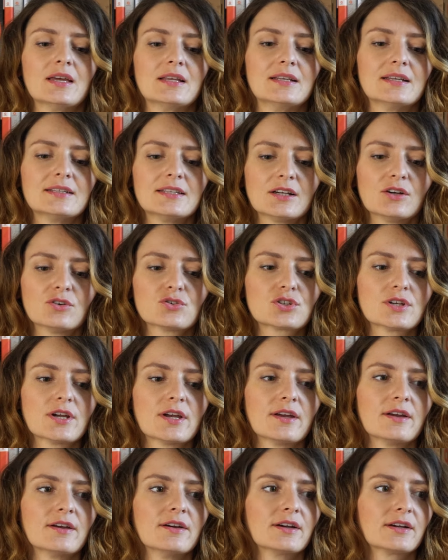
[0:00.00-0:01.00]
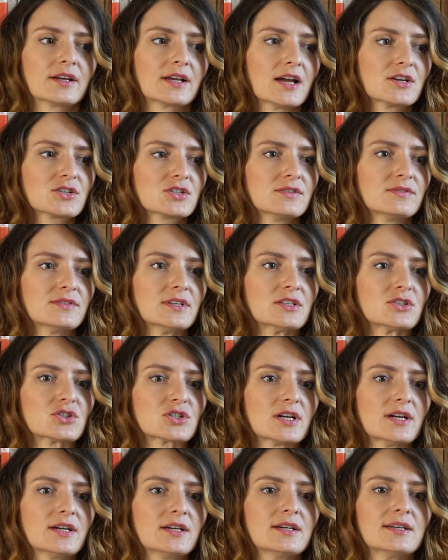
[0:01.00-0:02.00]
Dlatego, że każde
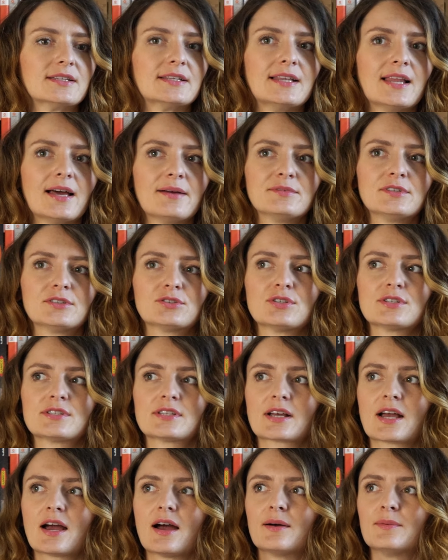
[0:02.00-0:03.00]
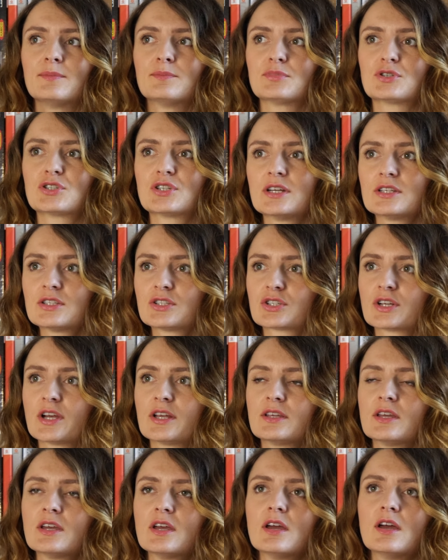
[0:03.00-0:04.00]
wnętrze dla mnie to jest taka
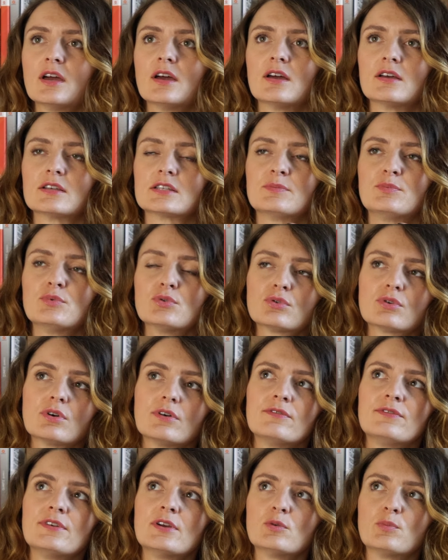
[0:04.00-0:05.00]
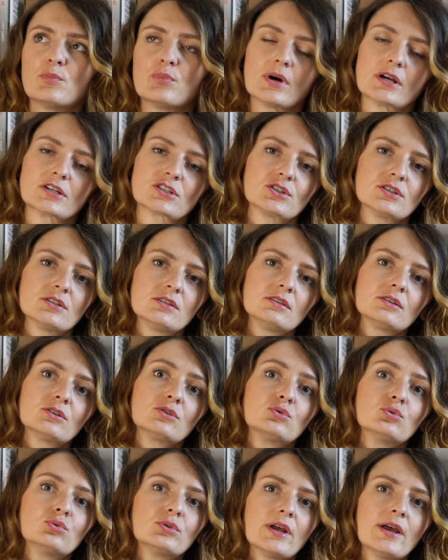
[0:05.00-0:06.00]
przestrzeń, e, zbiór wielu płaszczyzn,
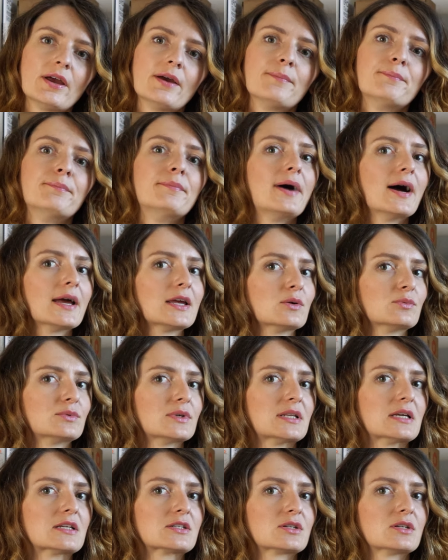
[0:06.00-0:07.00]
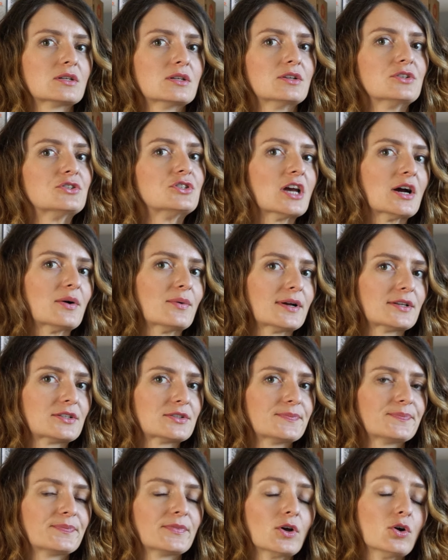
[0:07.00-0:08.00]
które mają na nas
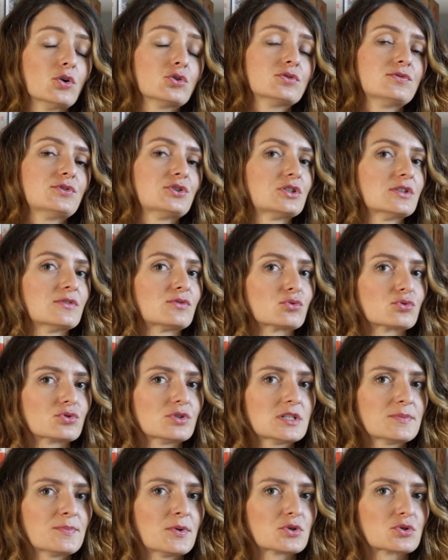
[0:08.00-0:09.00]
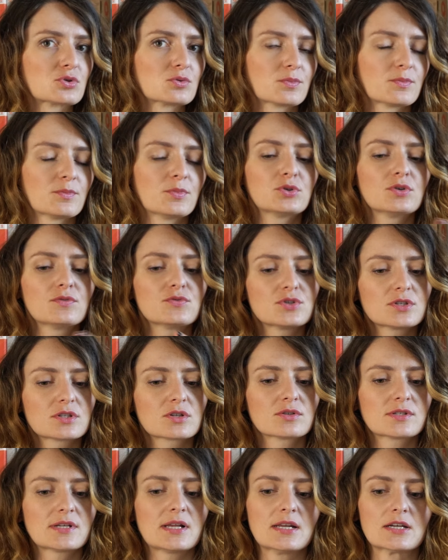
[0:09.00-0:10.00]
działać. Oczywiście w różny sposób, bo to
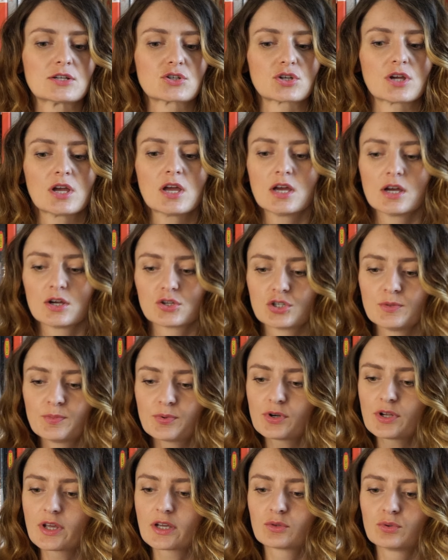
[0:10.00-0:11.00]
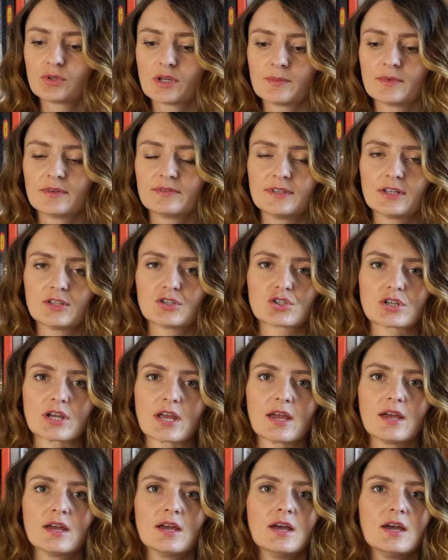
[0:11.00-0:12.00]
wszystko zależy, czy projektujemy
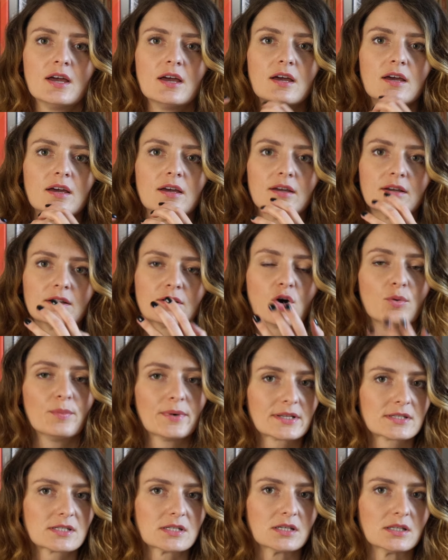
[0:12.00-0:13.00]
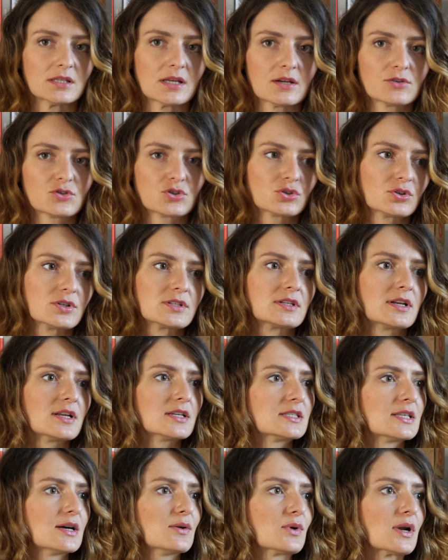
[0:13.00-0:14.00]
wnętrze E, komercyjne, czy to jest
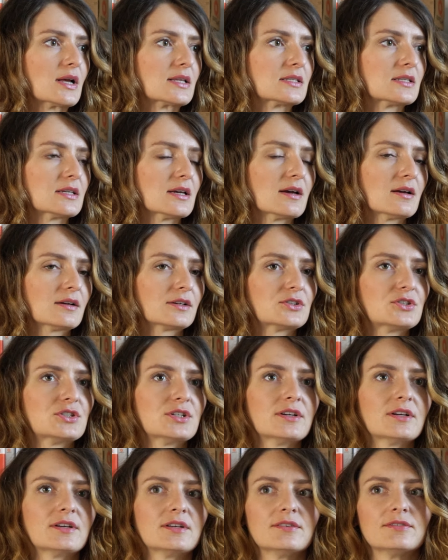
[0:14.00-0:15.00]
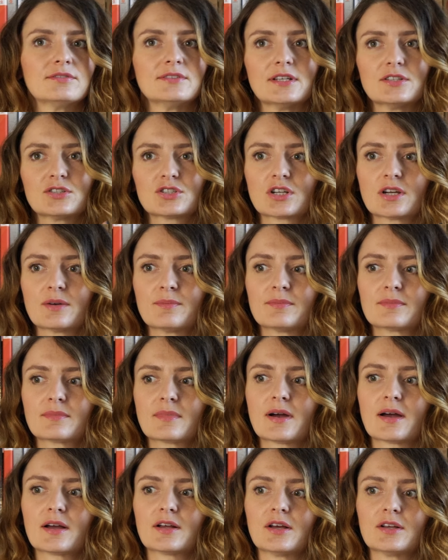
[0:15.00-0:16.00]
restauracja, gdzie wnętrze
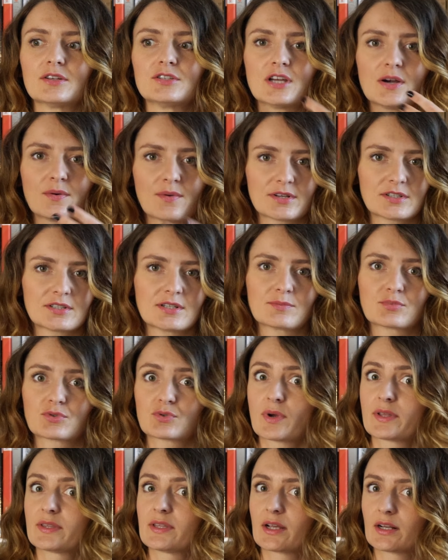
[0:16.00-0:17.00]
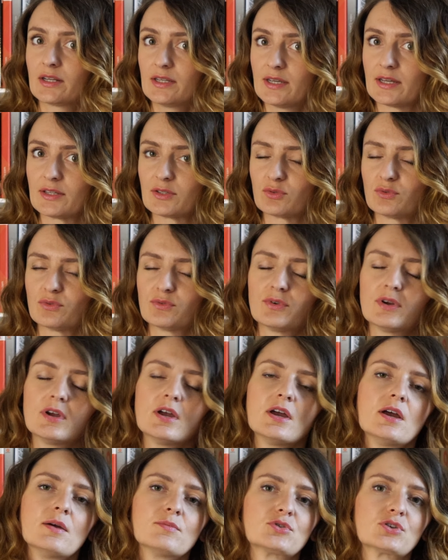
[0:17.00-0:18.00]
ma działać na przykład na klientów
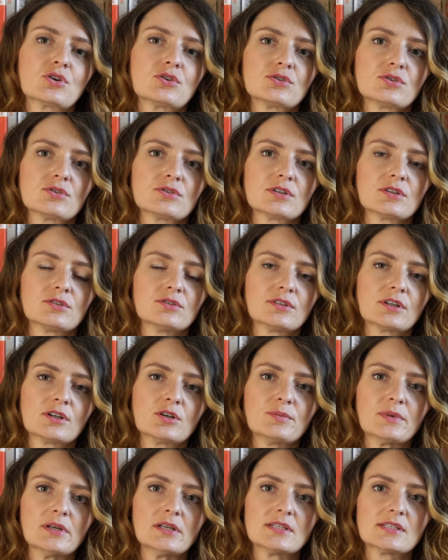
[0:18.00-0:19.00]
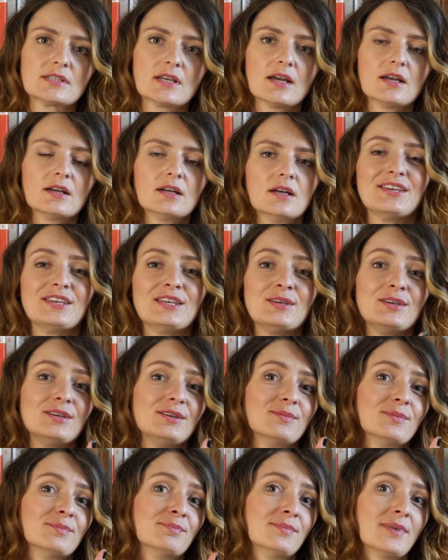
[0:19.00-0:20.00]
przychodzących do tego miejsca
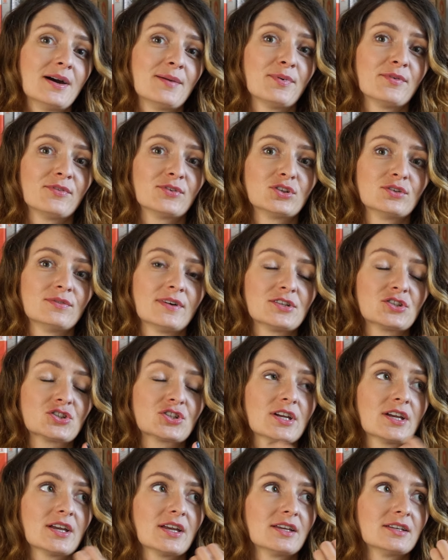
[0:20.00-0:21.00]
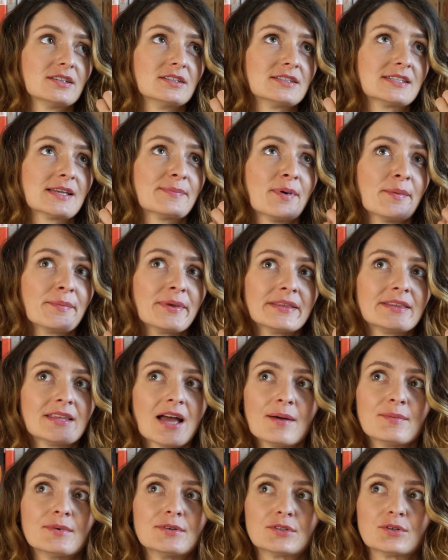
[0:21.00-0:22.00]
i ma powodować, że
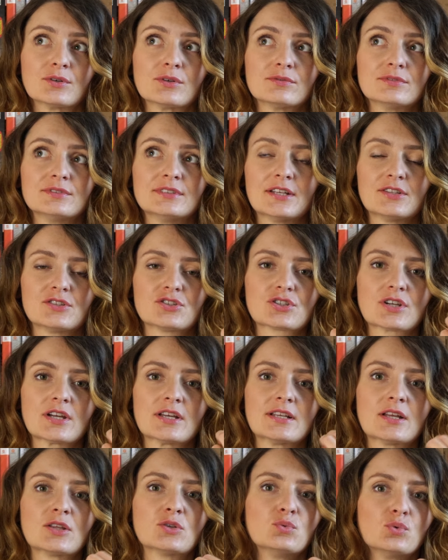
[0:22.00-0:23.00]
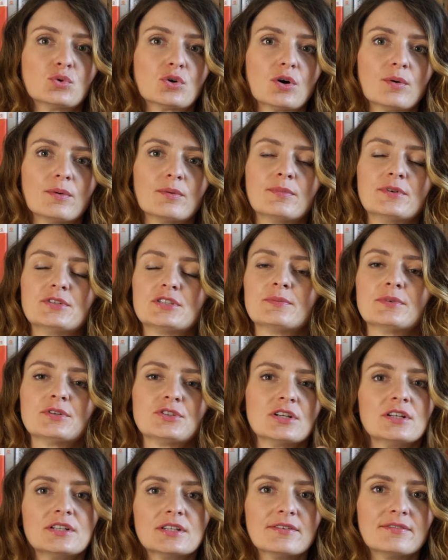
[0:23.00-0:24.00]
zapamiętamy to wnętrze na długo, będziemy
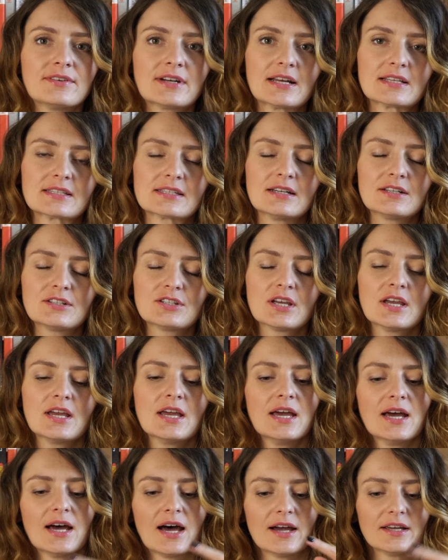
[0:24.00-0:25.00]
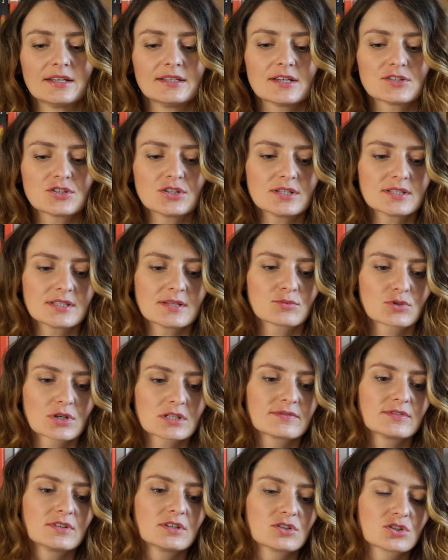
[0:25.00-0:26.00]
chcieli tam wracać, a inaczej jest na
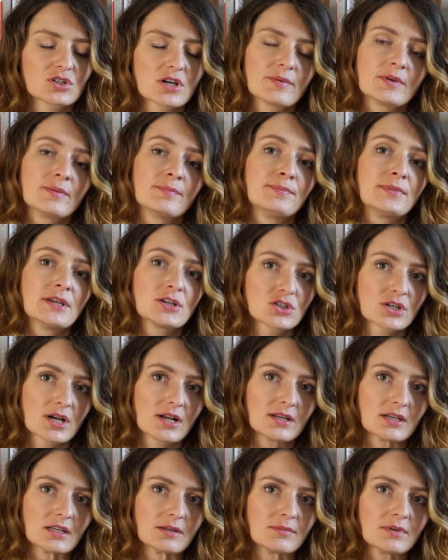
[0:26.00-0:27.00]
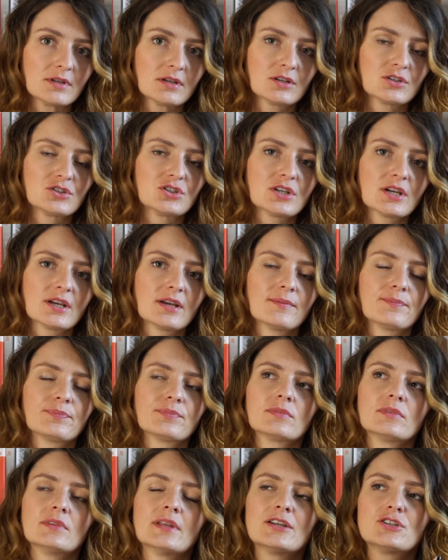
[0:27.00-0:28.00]
przykład wnętrzami mieszkalnymi, gdzie
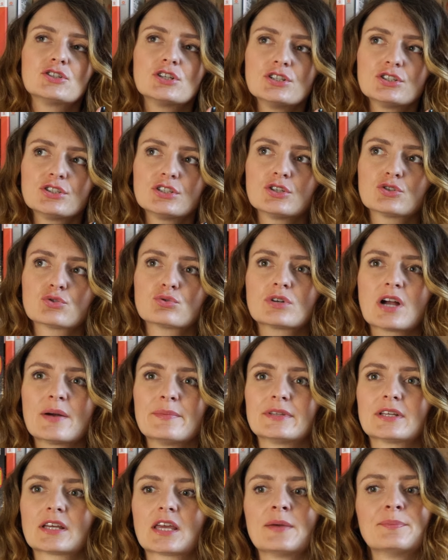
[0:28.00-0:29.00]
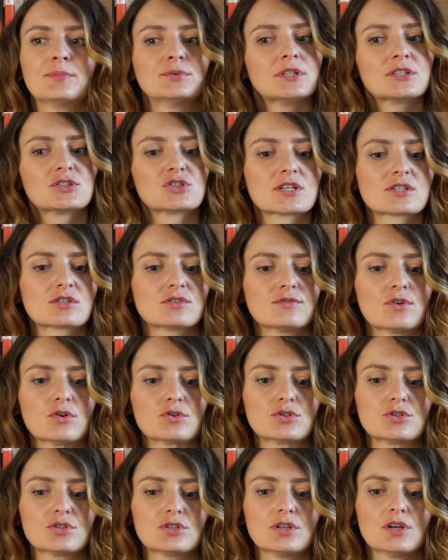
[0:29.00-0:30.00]
najczęściej szukamy takiej
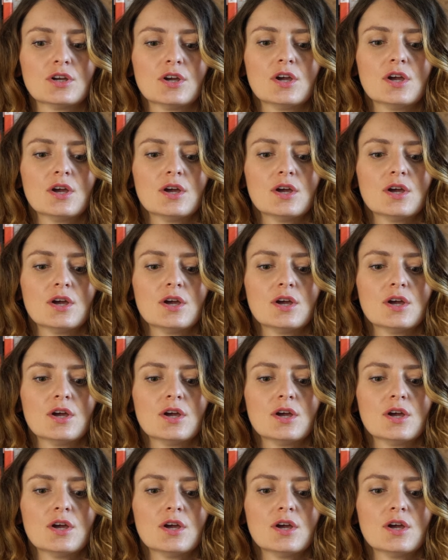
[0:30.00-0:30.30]
ponadczasowości,